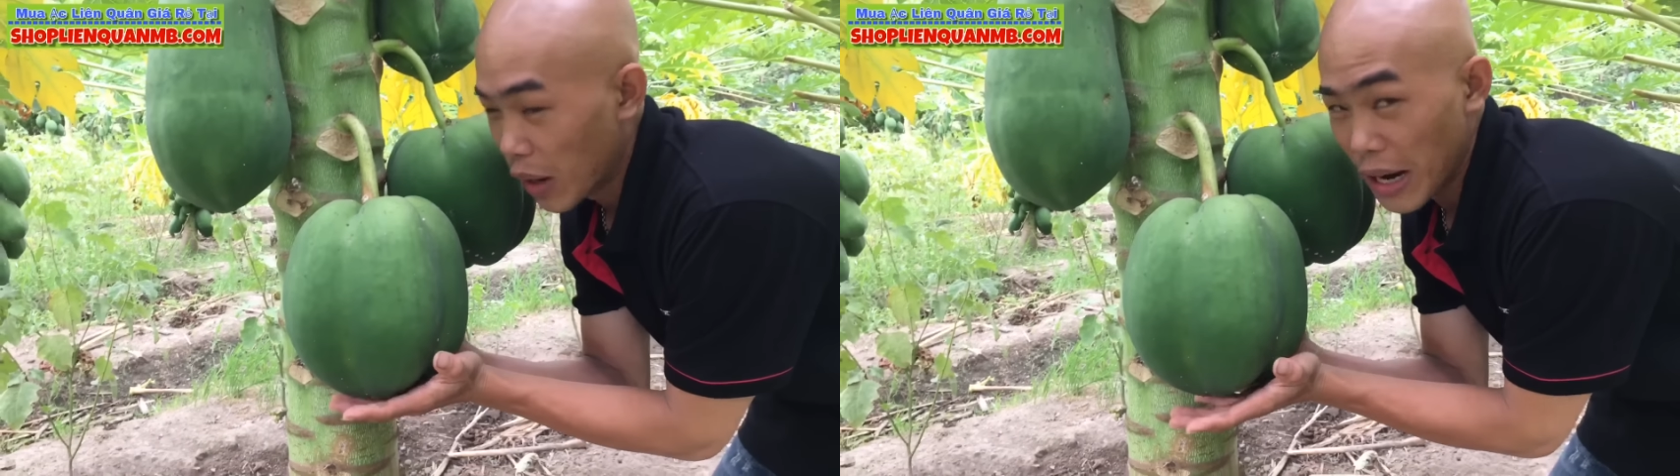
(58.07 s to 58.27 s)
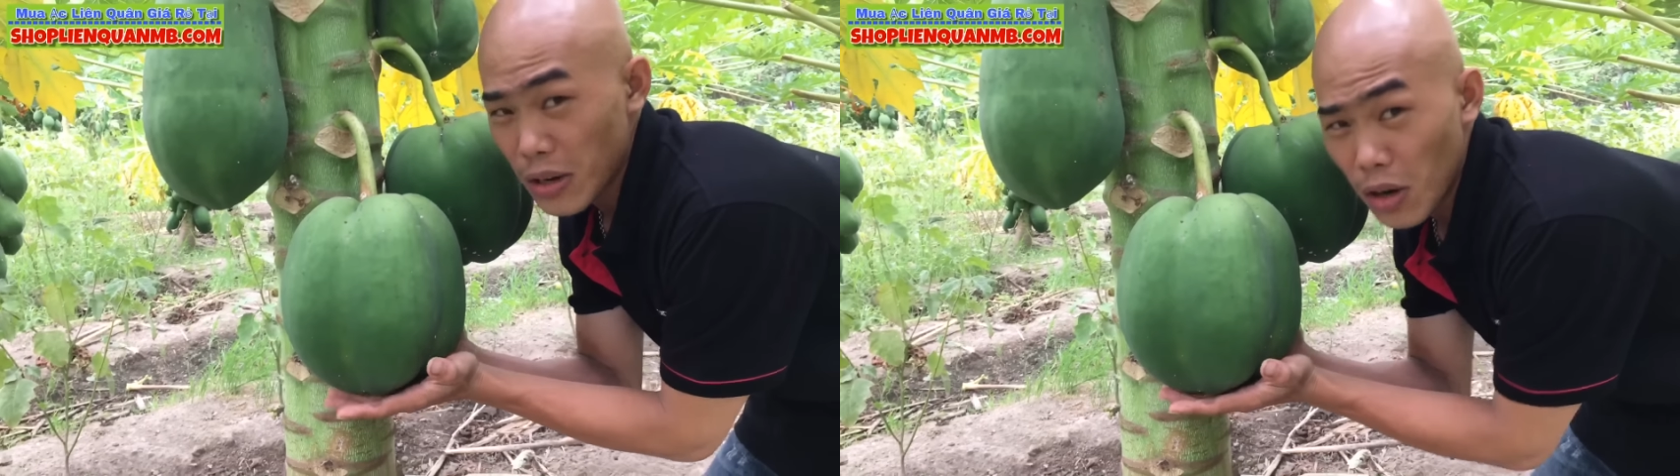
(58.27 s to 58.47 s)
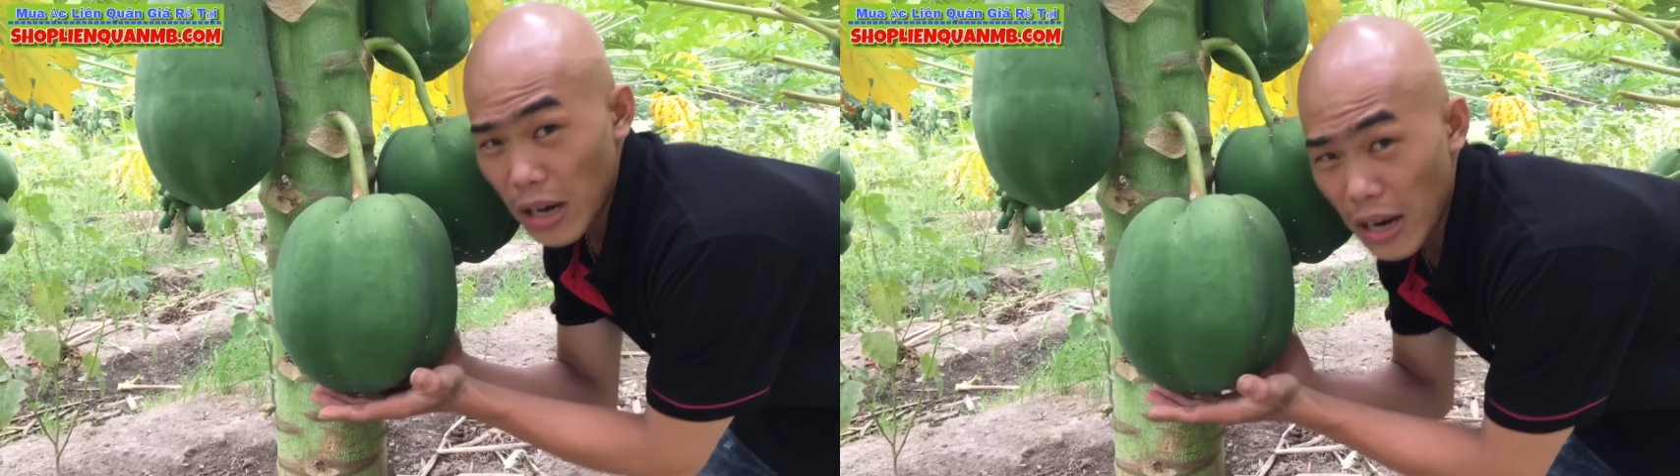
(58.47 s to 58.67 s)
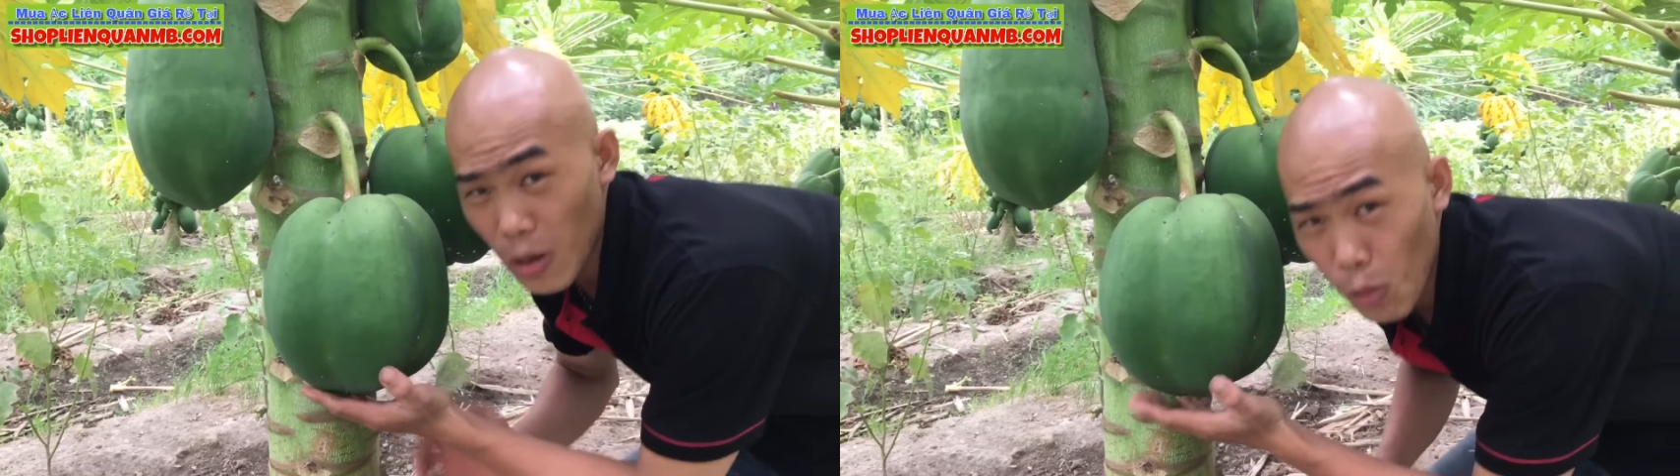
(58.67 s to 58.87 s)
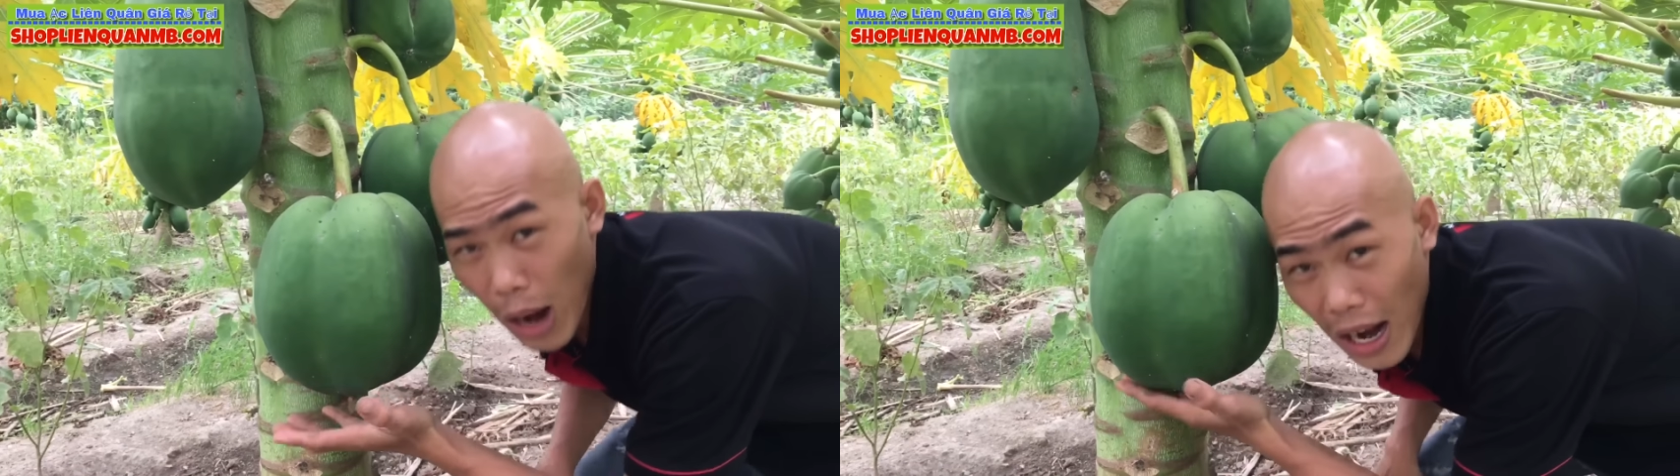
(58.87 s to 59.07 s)
phải nói là
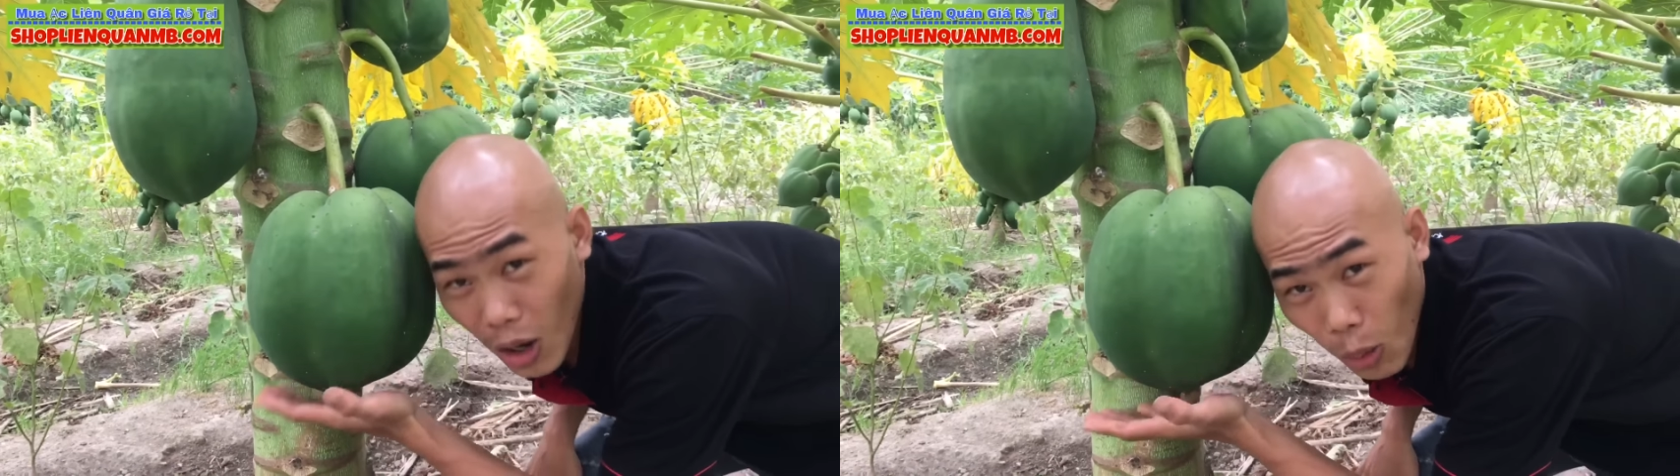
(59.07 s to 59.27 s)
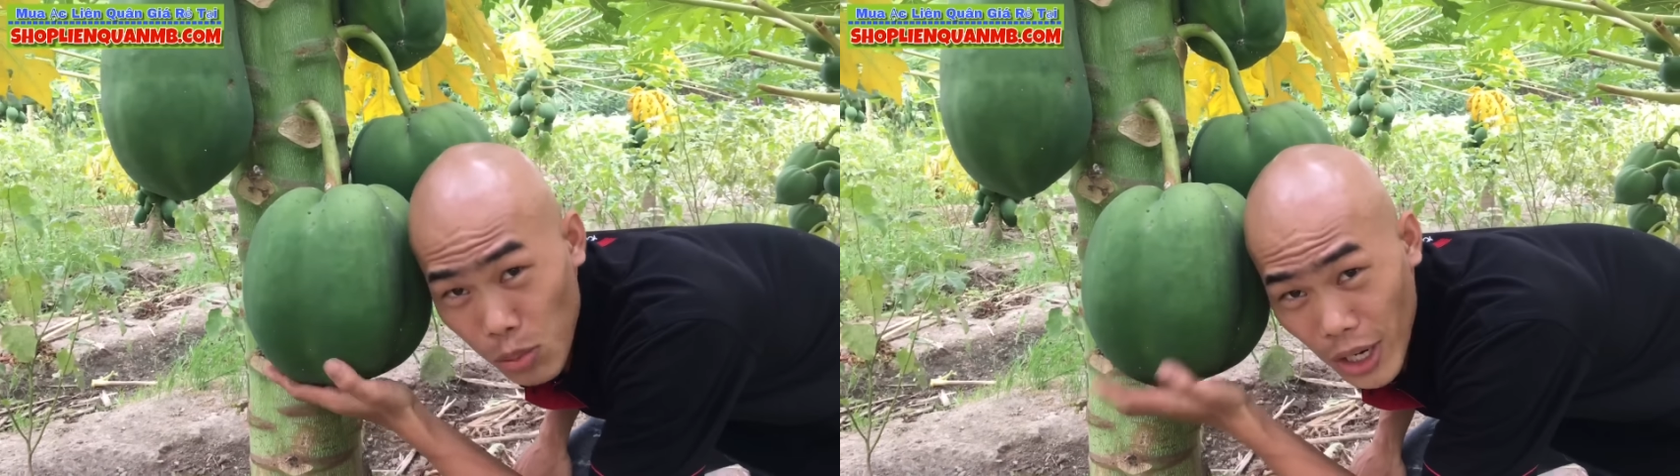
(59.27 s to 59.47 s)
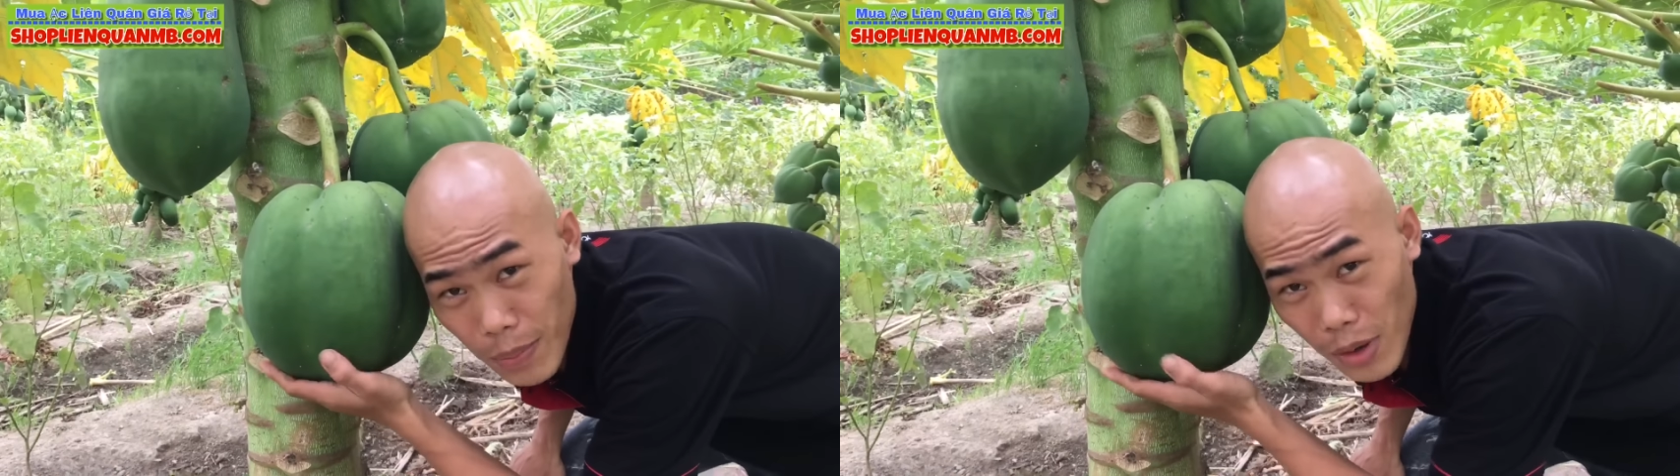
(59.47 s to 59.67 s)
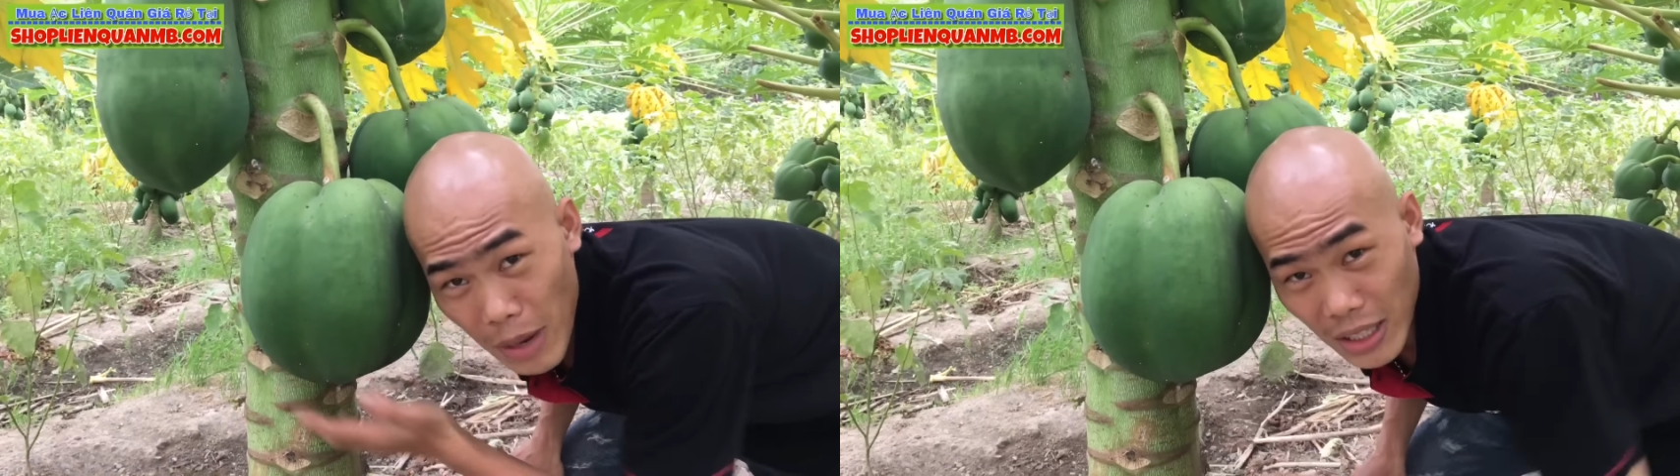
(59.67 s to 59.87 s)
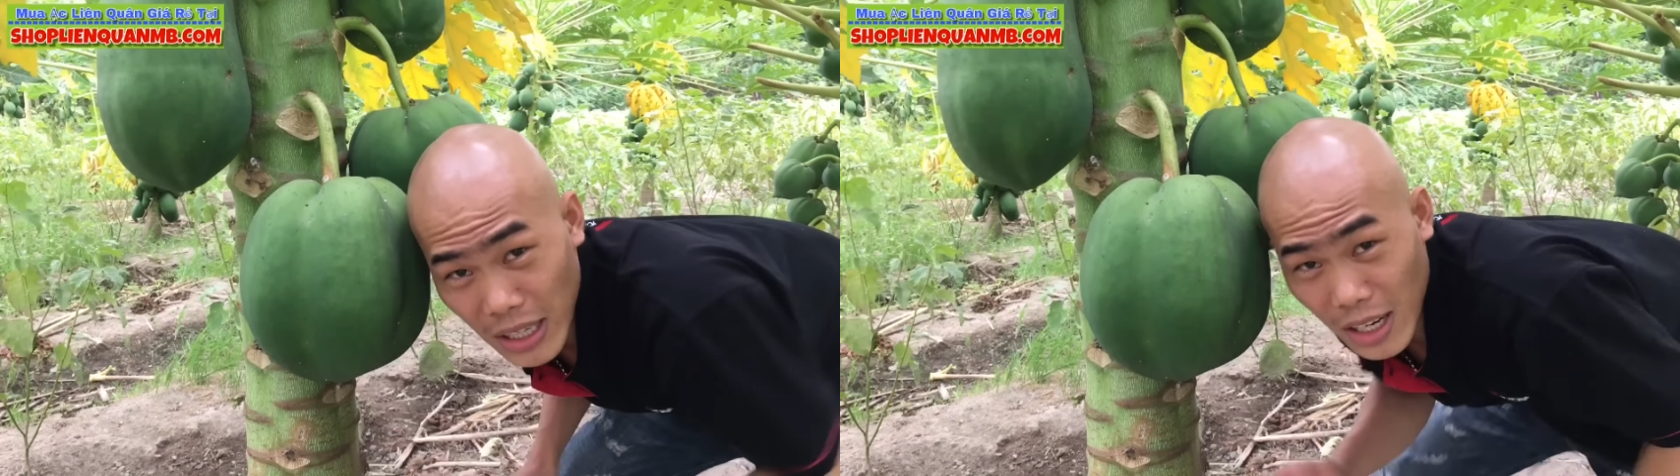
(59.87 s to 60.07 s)
nó quá khủng khiếp
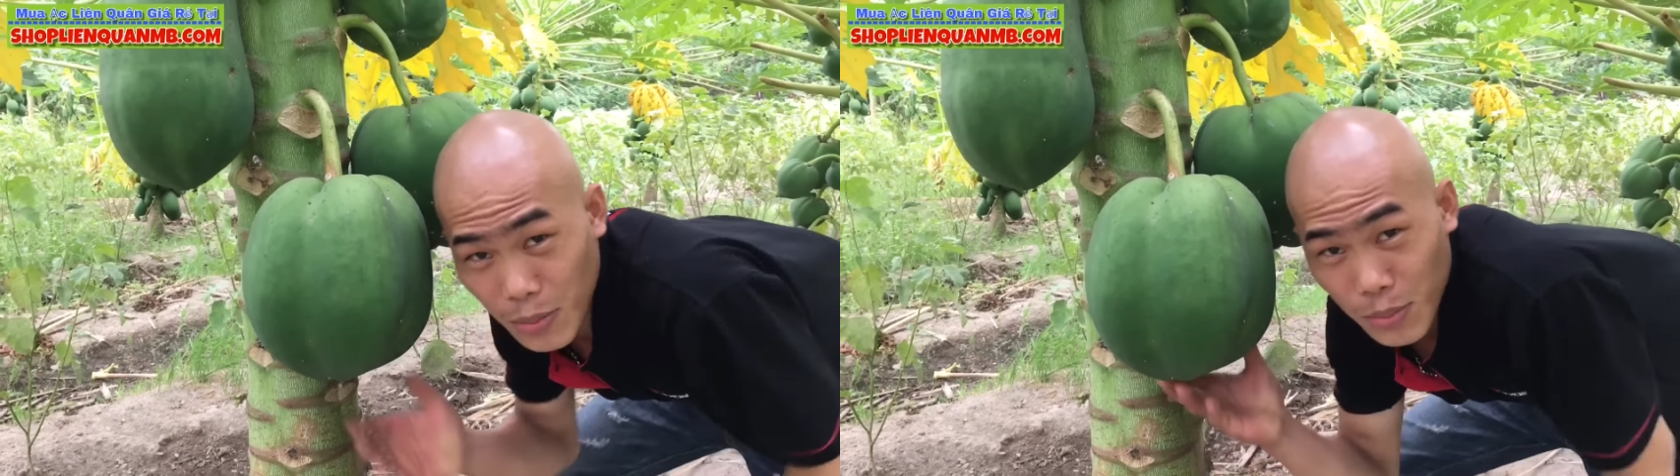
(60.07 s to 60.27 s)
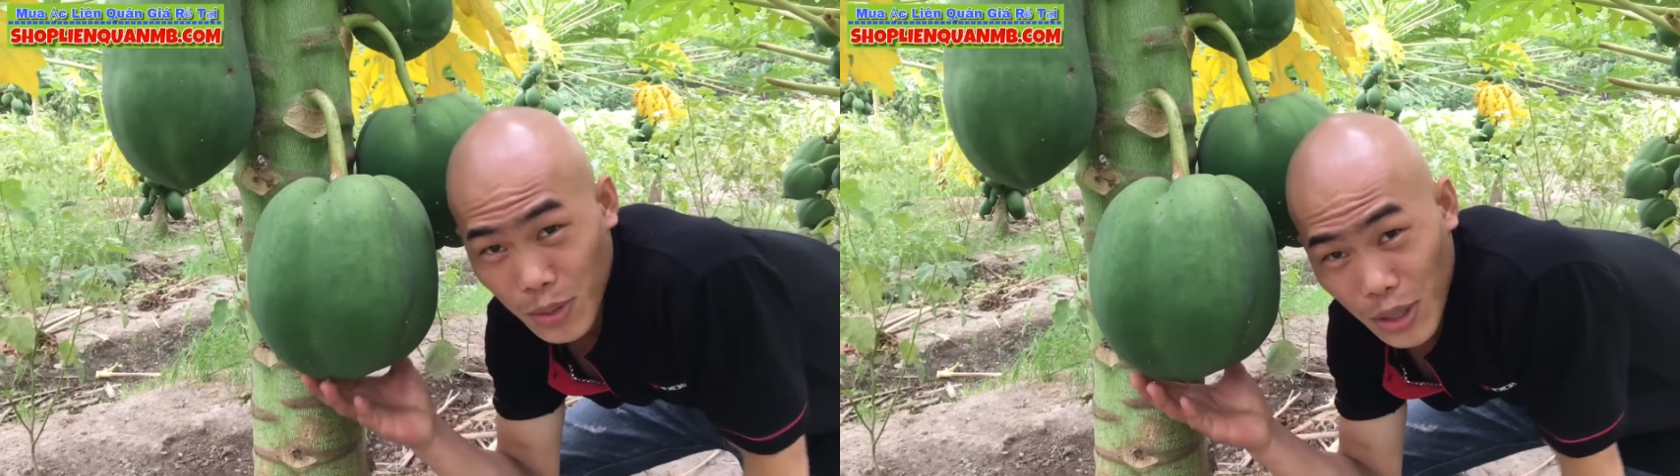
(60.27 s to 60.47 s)
mấy bạn thấy không